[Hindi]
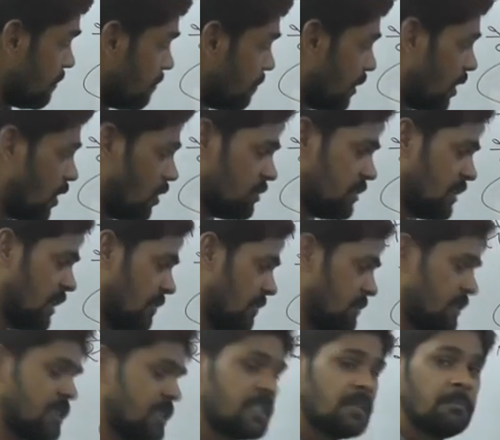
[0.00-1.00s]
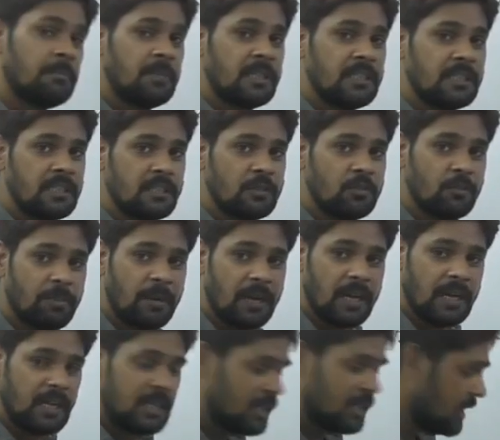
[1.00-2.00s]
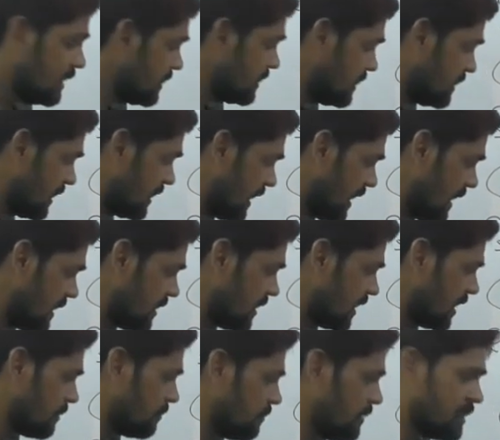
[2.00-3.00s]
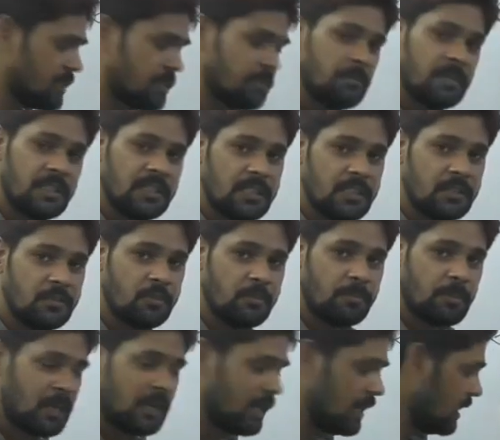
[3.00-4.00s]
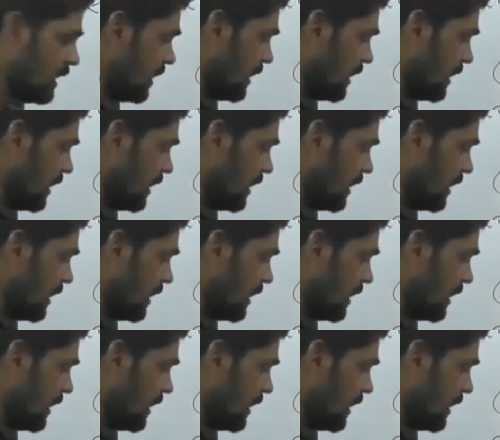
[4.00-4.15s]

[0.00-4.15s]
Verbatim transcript: बौद्ध धर्म से संबंधित गुफा जैन धर्म में संबंधित गुफा